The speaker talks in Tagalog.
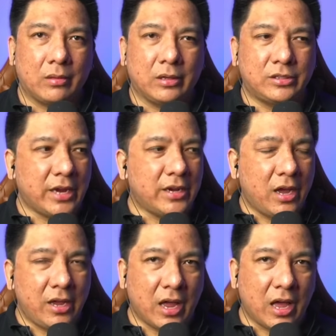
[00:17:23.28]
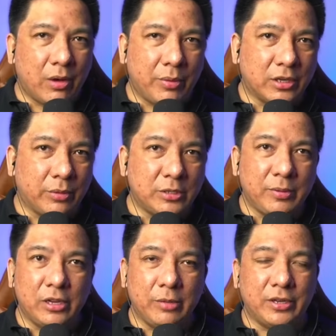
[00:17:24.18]
China nga inaaway sa West
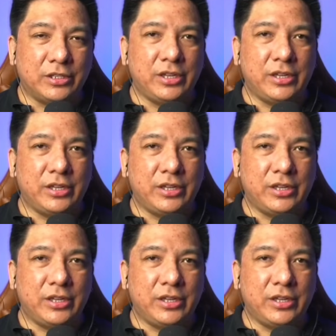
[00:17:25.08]
Philippine Sea.